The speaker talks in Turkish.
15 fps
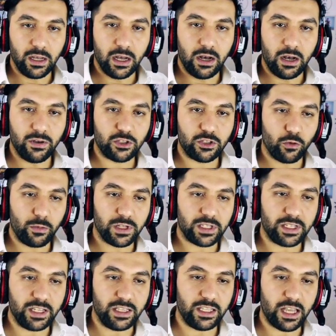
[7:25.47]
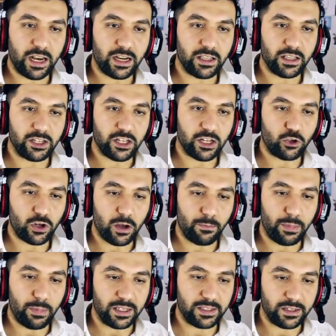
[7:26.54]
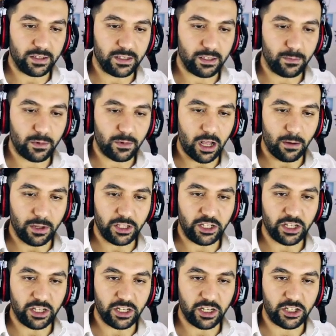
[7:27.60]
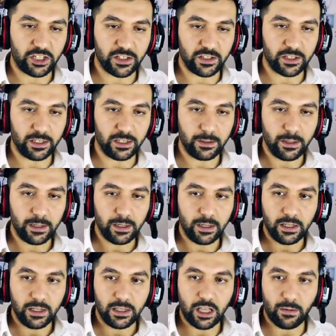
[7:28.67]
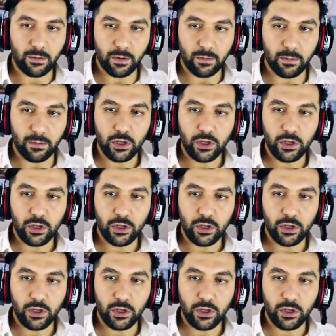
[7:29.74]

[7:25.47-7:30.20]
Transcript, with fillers: Hava soğuması indi arkadaşlar. Şu an pek sıkıntım kalmadı işin açıkçası. Tamam.